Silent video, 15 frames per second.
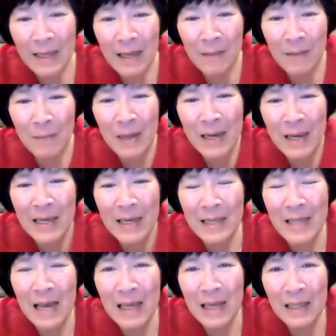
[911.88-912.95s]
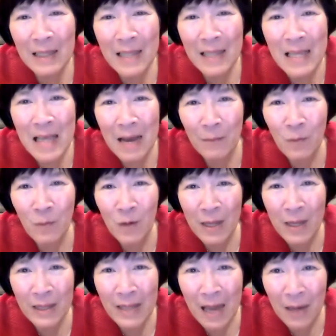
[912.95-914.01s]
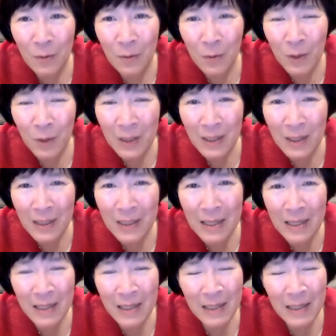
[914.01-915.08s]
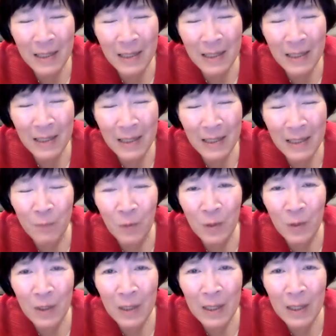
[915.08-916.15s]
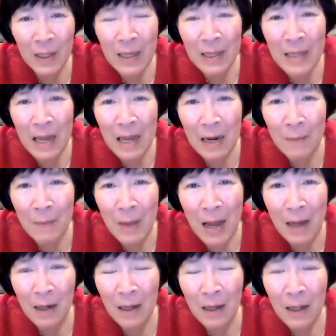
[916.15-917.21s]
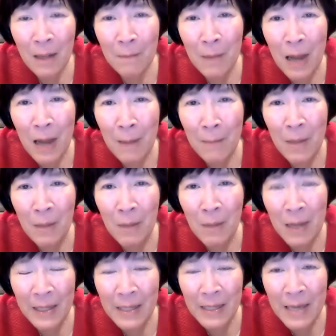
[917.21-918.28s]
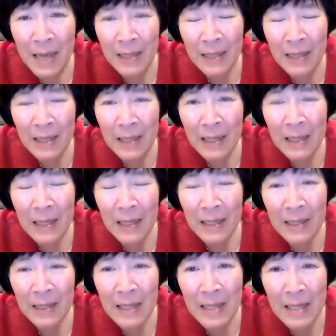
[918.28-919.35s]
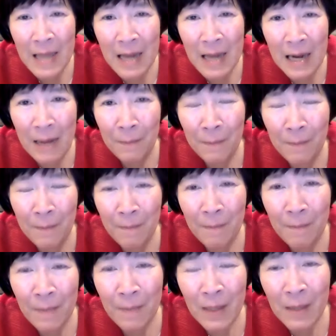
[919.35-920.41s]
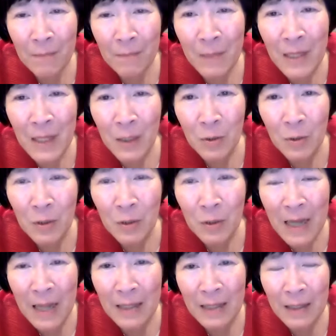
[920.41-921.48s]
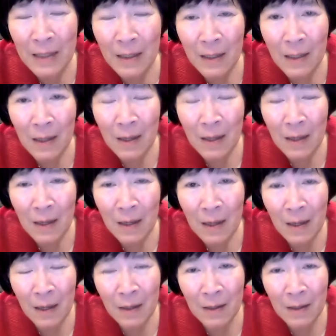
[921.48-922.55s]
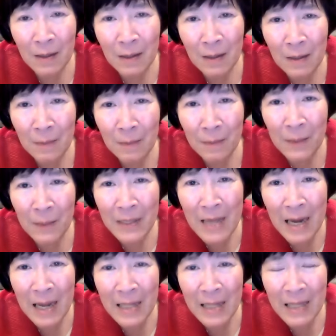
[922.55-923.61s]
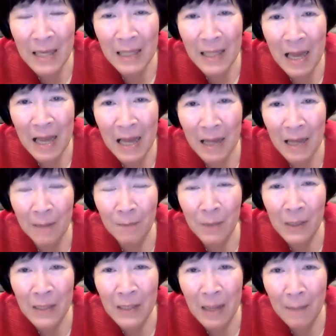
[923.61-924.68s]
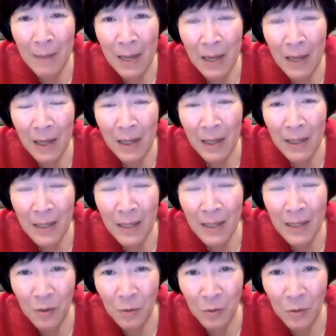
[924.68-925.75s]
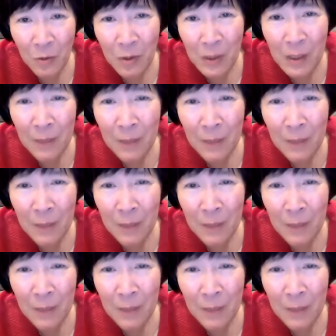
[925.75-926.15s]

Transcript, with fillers: Maka kita tidak boleh takut sedikit pun dalam hal mengambil bagian di dalam meneruskan eh, perjalanan kita bersama Yesus.